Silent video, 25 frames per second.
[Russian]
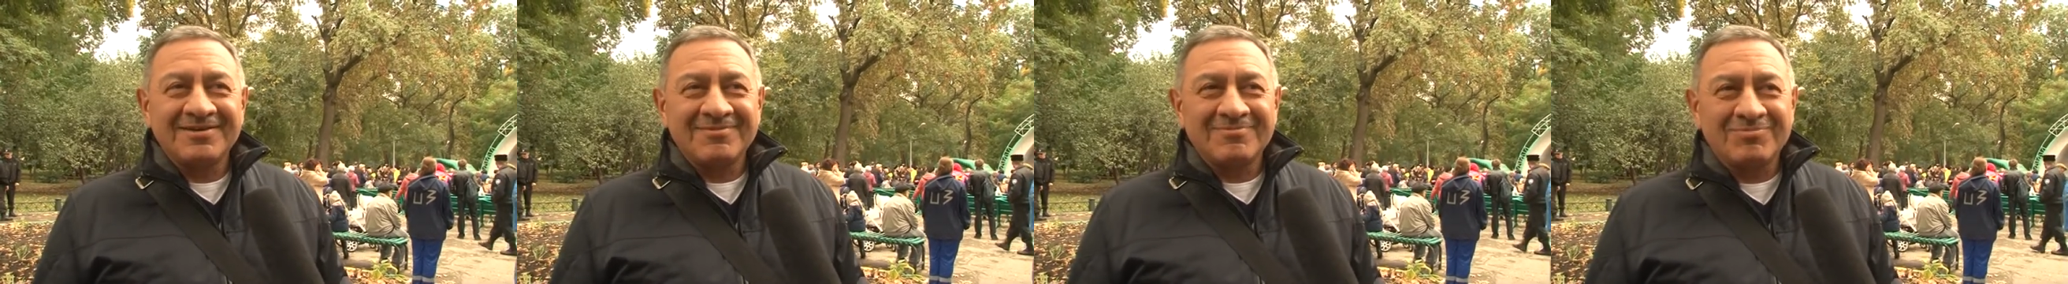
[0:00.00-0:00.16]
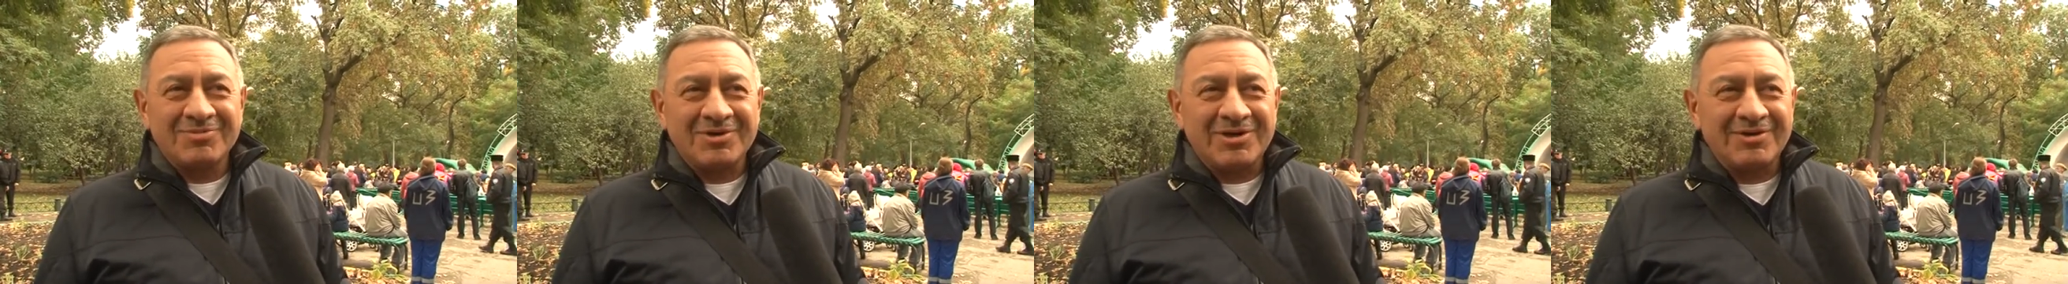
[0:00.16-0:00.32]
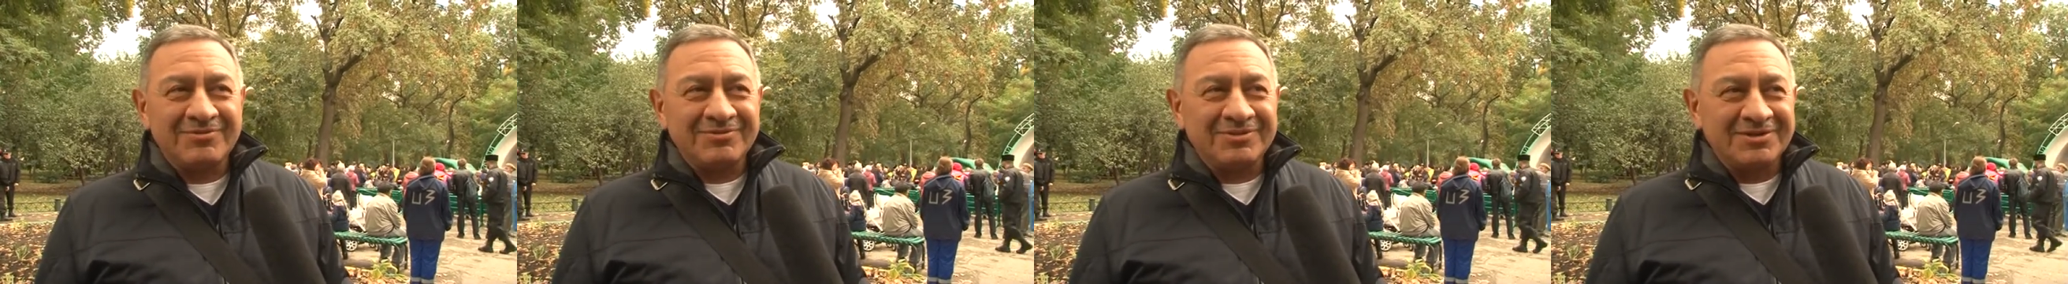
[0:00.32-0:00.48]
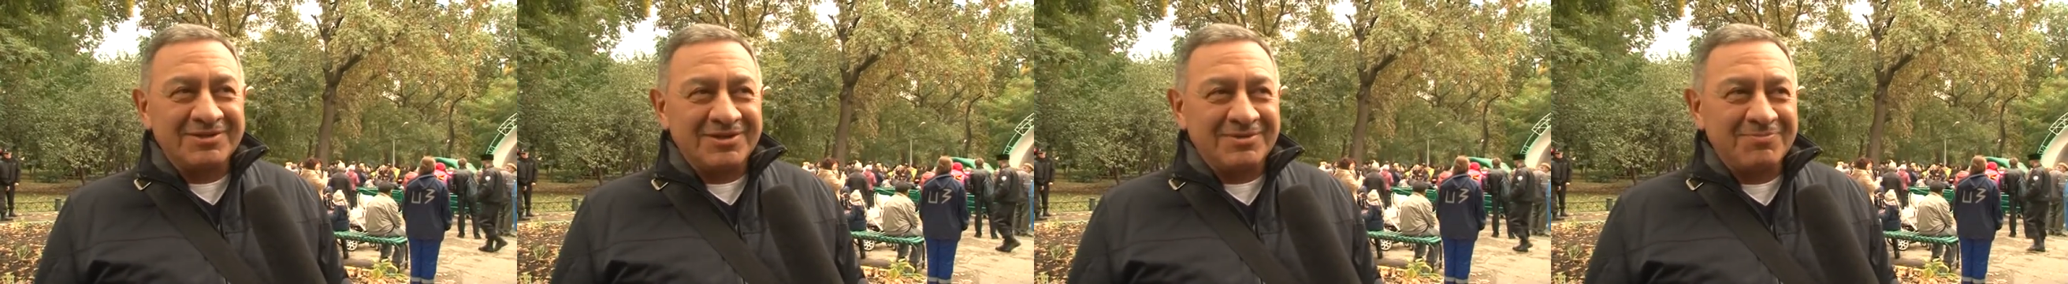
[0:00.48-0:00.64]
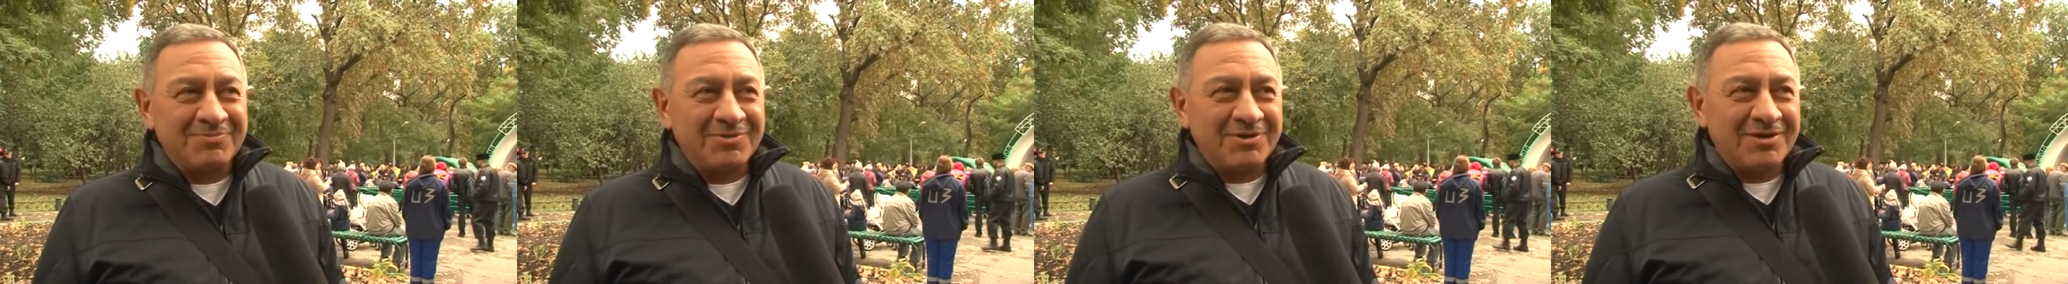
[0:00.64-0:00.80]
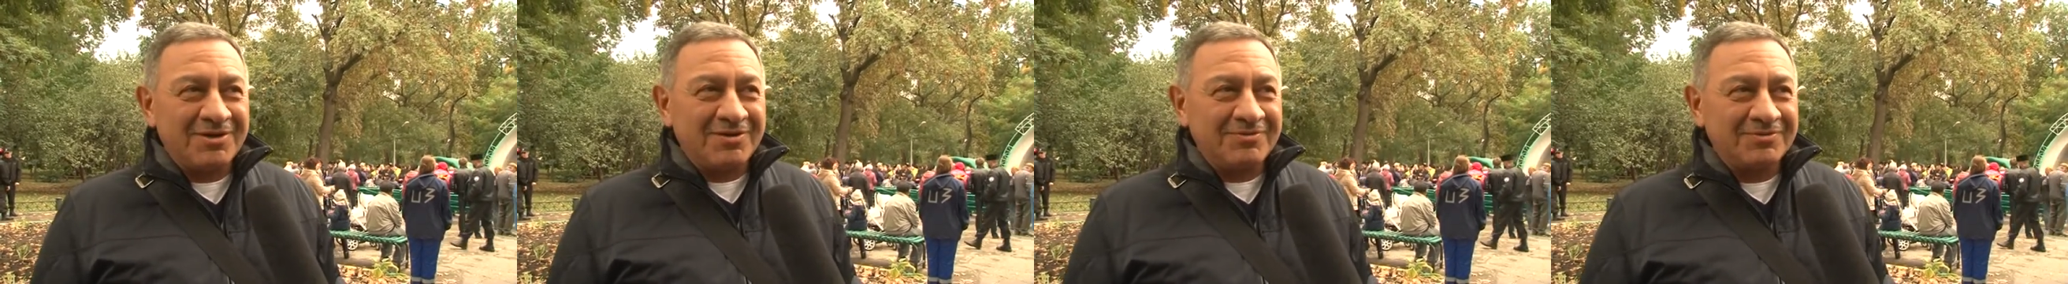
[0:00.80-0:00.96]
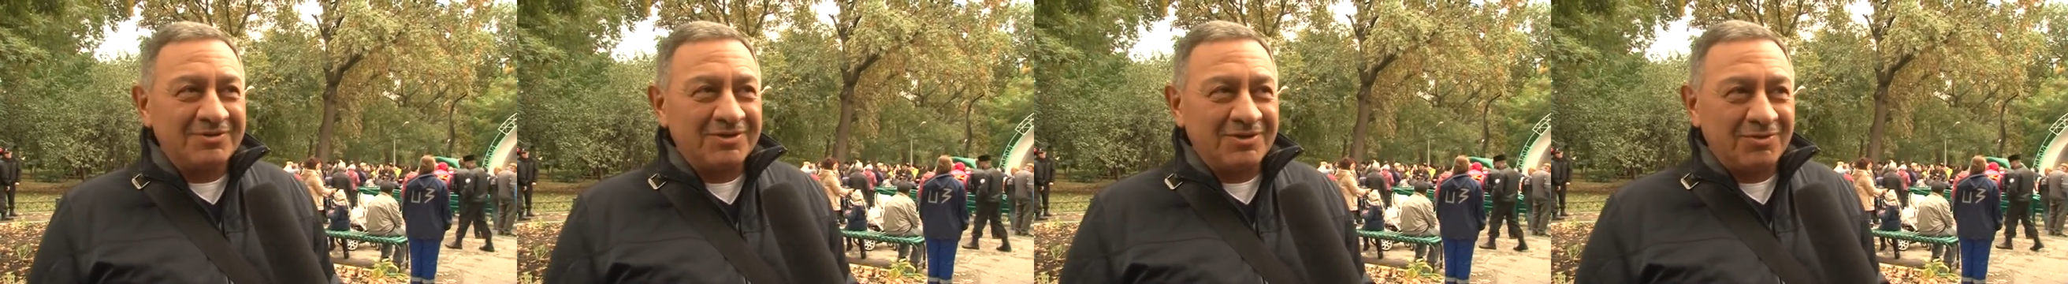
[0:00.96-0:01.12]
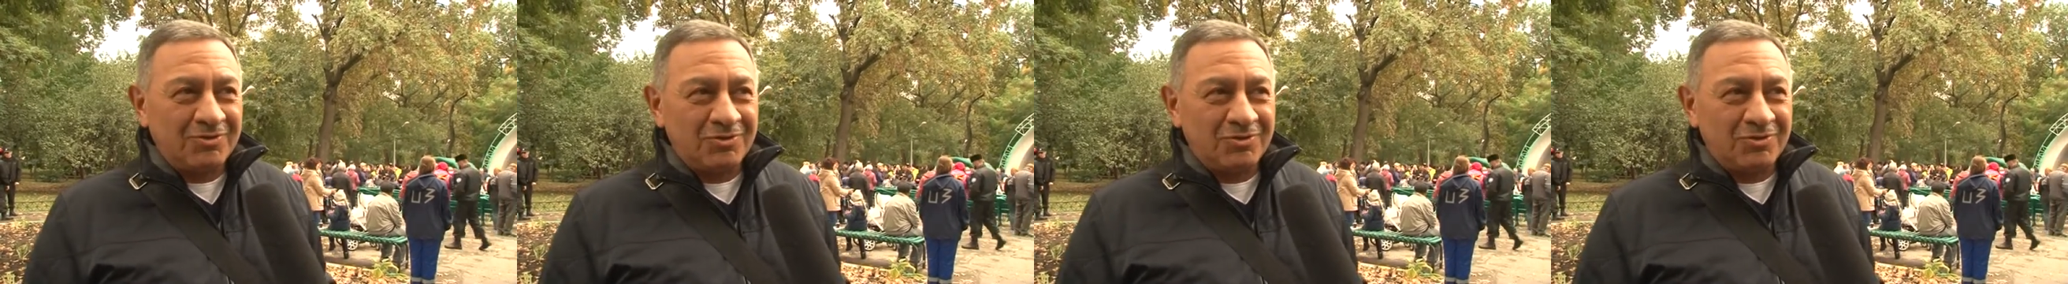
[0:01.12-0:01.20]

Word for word: правда, неправда.